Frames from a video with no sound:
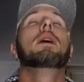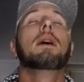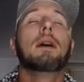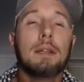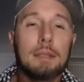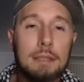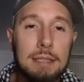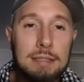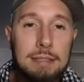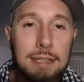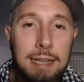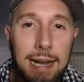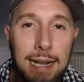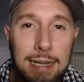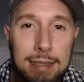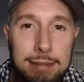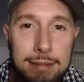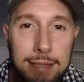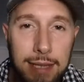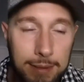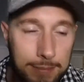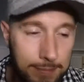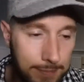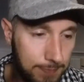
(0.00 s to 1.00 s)

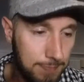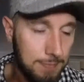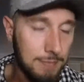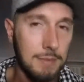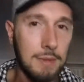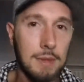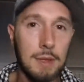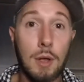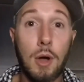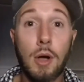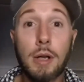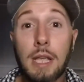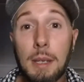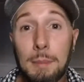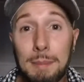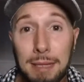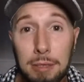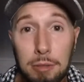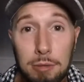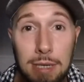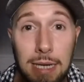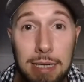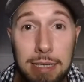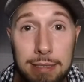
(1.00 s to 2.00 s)
Disgrazia, ho
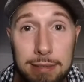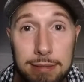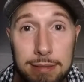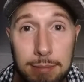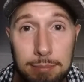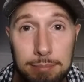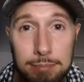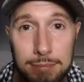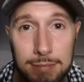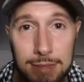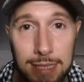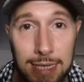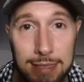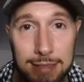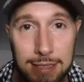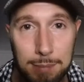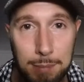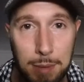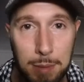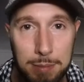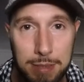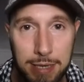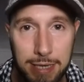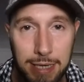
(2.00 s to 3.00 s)
chiamato la Lisa, l'altra
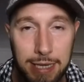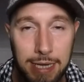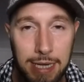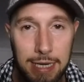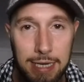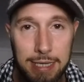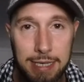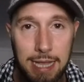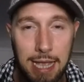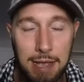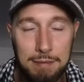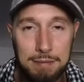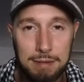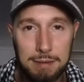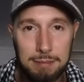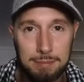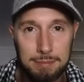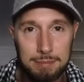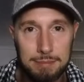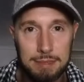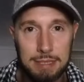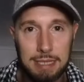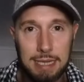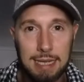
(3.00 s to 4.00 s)
mia amica che ha le chiavi
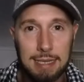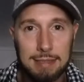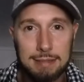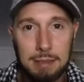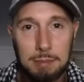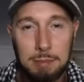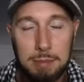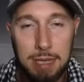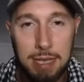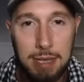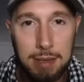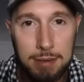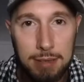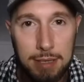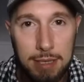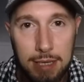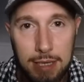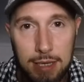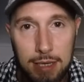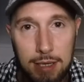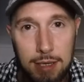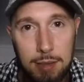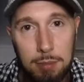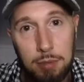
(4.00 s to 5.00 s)
di casa mia
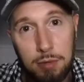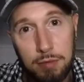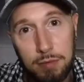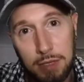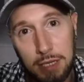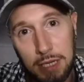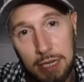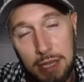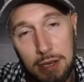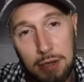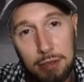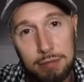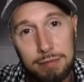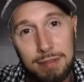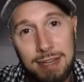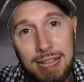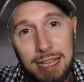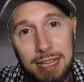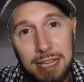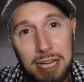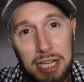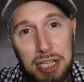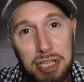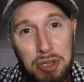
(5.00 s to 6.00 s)
Poverina, l'ho
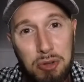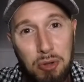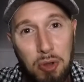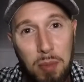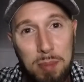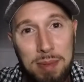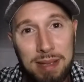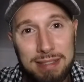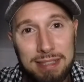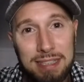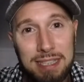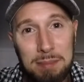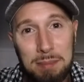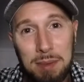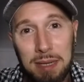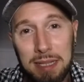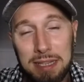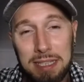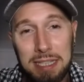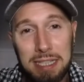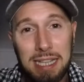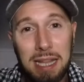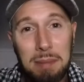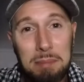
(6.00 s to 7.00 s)
svegliata alle 5 e mezza di
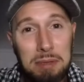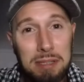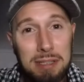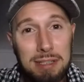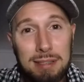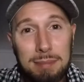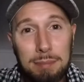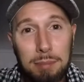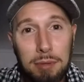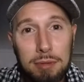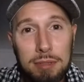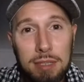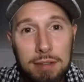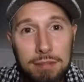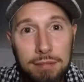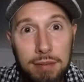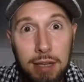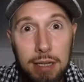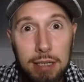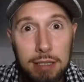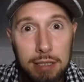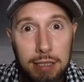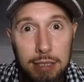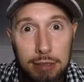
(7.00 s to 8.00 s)
mattina, mi risponde e fa,
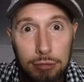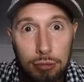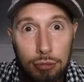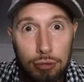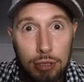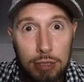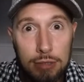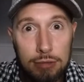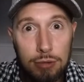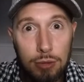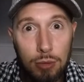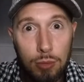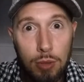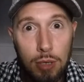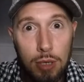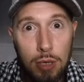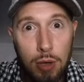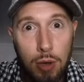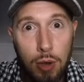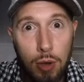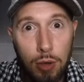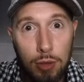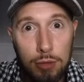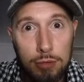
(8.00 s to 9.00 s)
Cri, è successo
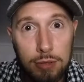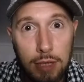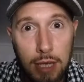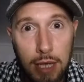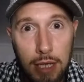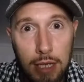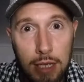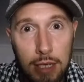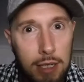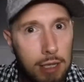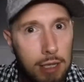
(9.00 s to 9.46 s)
qualcosa?